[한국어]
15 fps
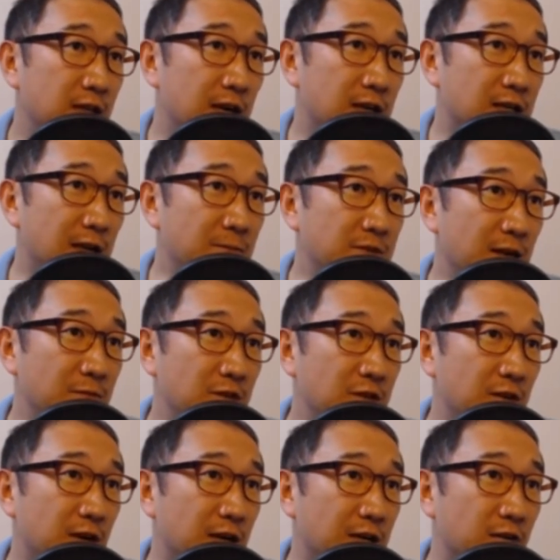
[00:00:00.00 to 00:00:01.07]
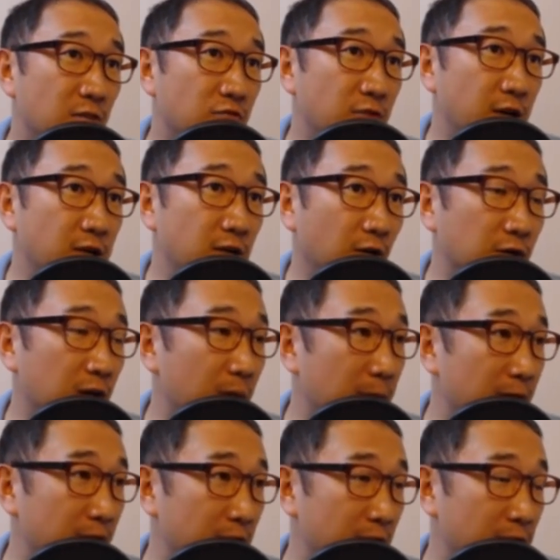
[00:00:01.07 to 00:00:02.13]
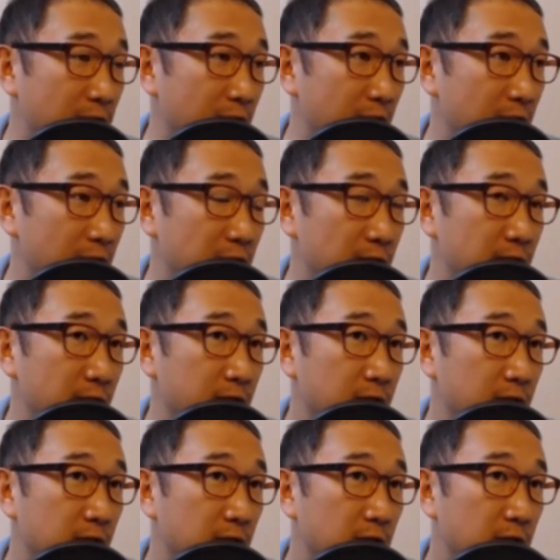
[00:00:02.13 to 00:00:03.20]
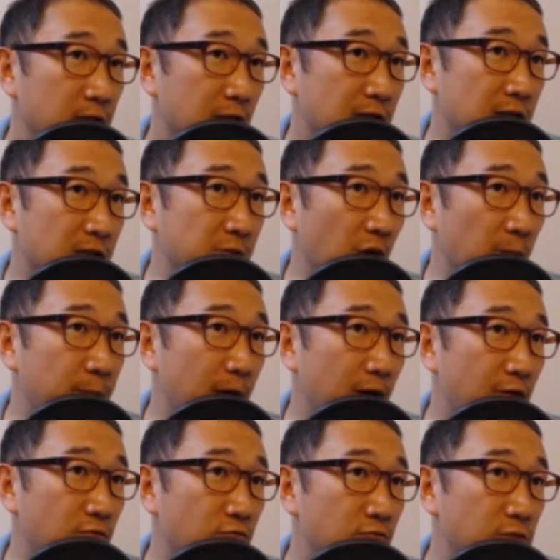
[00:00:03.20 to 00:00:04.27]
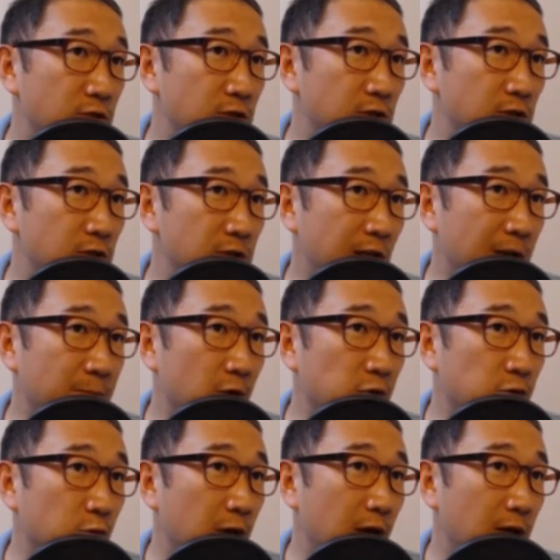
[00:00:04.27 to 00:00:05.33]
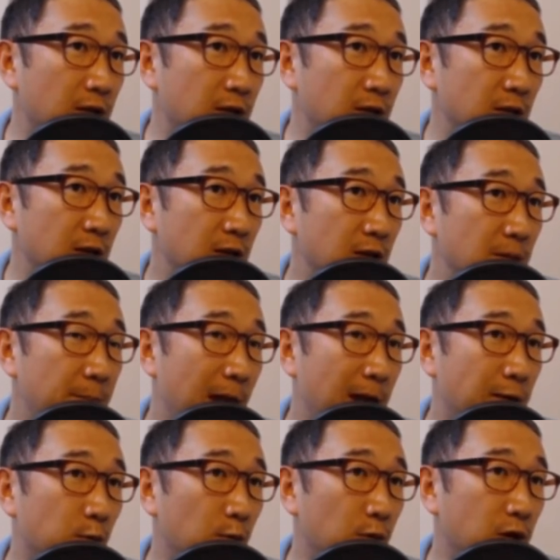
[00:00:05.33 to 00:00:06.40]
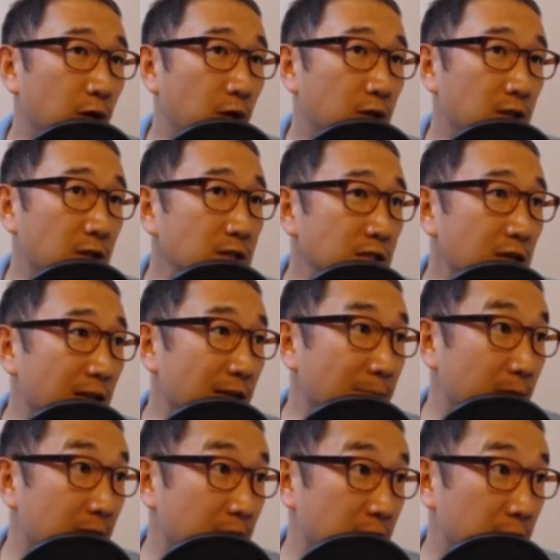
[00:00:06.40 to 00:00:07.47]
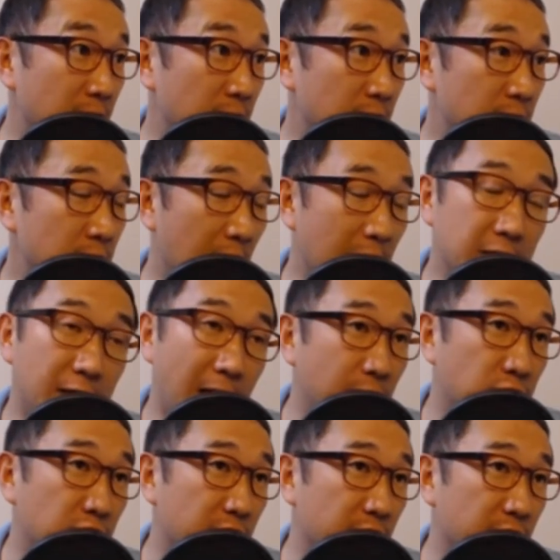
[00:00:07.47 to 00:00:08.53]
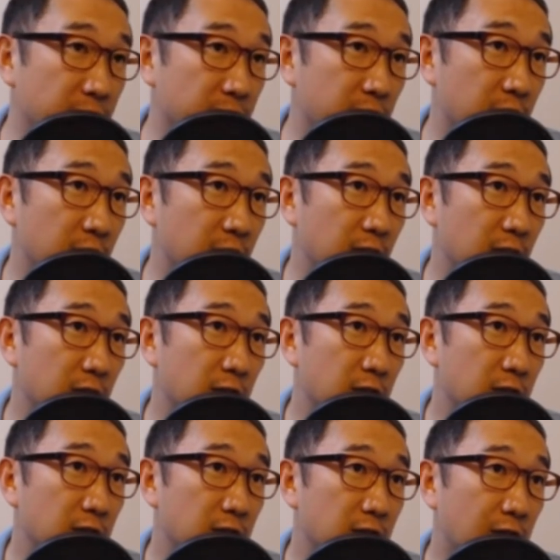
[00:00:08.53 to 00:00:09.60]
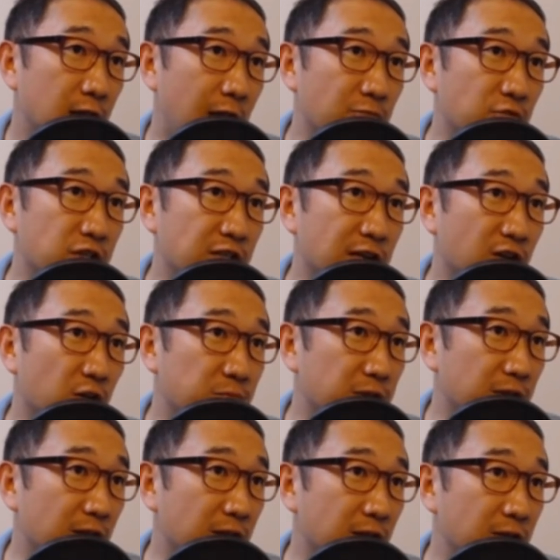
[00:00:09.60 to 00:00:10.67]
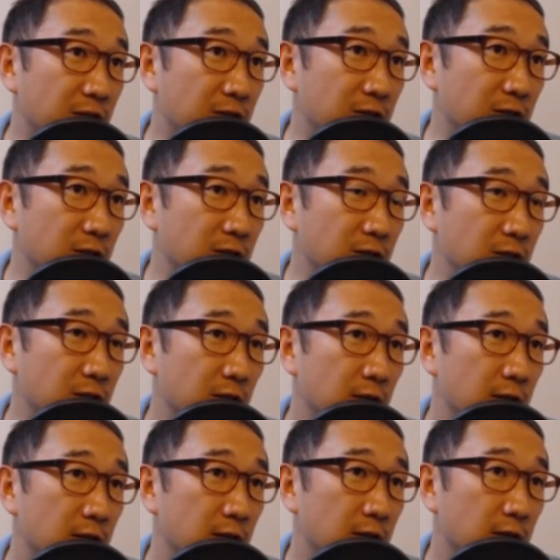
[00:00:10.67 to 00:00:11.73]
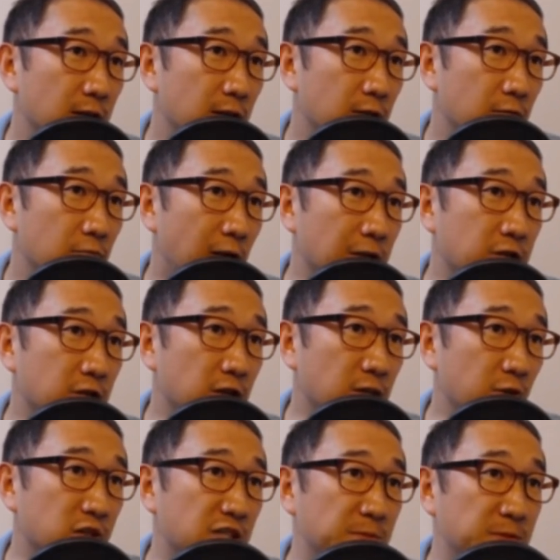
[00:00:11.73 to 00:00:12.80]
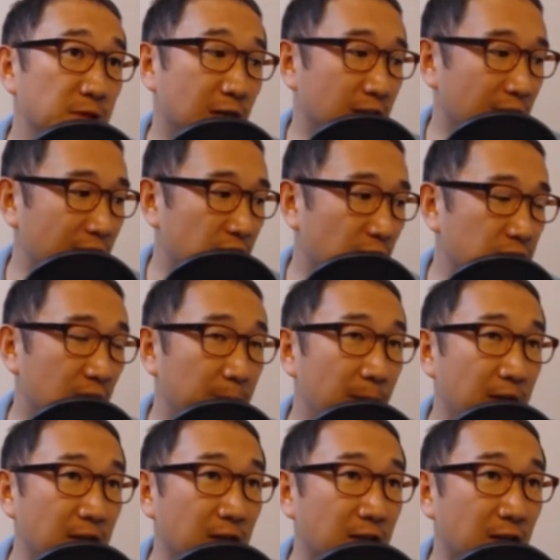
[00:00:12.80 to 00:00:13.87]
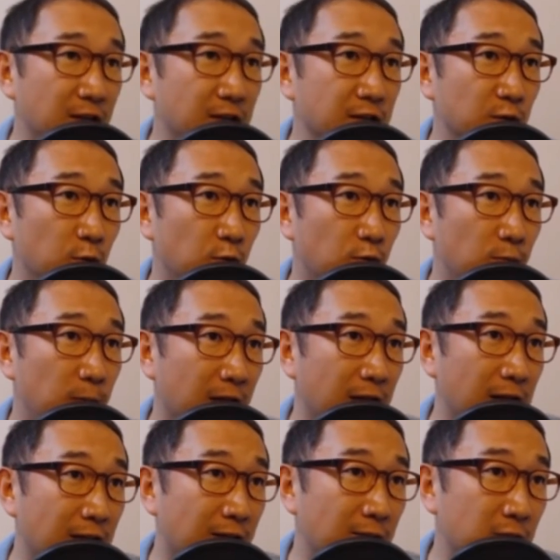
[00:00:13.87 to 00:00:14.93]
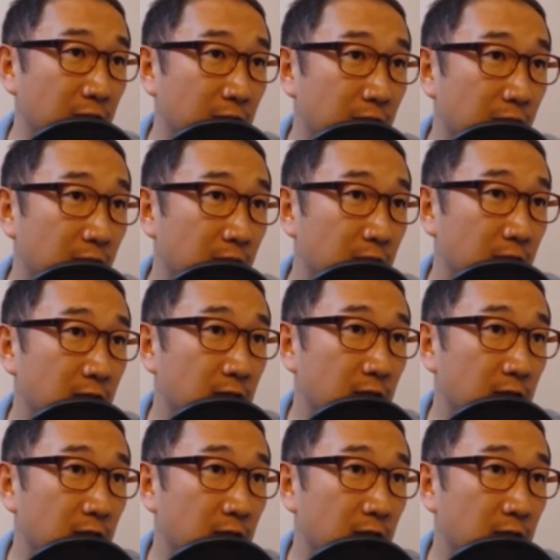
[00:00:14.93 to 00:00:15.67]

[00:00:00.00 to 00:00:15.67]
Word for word: 자, 3, 3을 들어갈 경우에는 어떻게 받아야 되겠어요? 자, 지금 옆에 그 상변 쪽에 있는 백돌이 튼튼하단 말이죠. 사는데 아무 지장이 없어요. 자, 아무 지장이 없을 때 이렇게 느는 것은 완전히 뭐 집을 갖다가 전부 다 뺏기겠다는 의도밖에 안 됩니다. 이렇게.